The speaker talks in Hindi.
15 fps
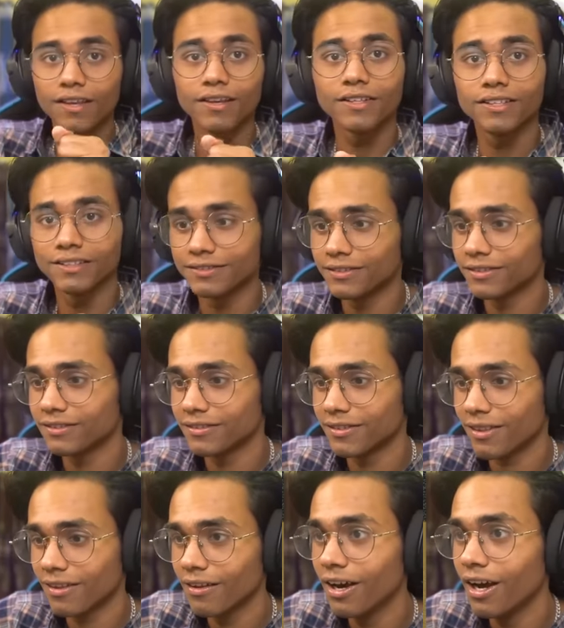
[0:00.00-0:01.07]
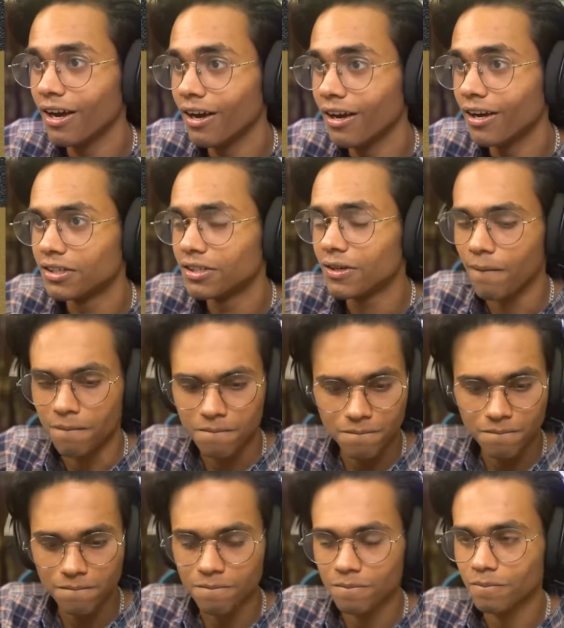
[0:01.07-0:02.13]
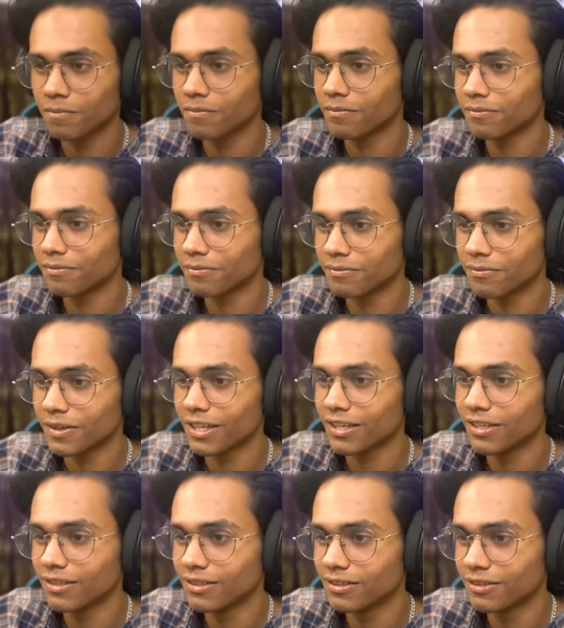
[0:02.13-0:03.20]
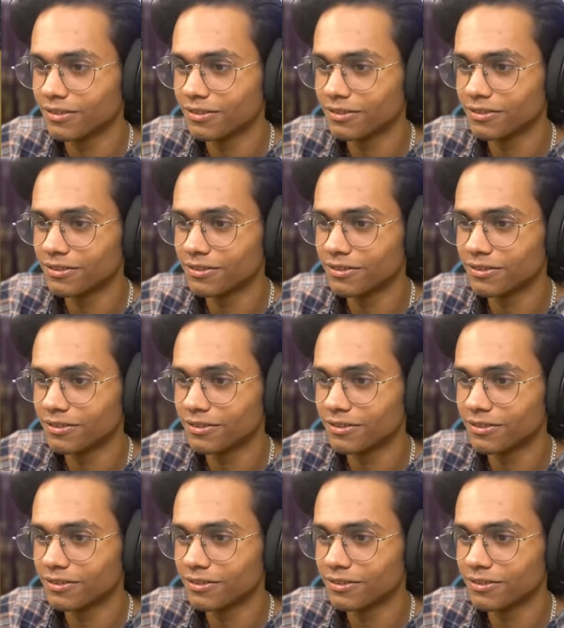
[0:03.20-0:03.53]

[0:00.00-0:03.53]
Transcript: समझा समझा ठीक है ठीक है हाँ। चल ठीक है ठीक है ओके सॉरी भाई परेशान करने के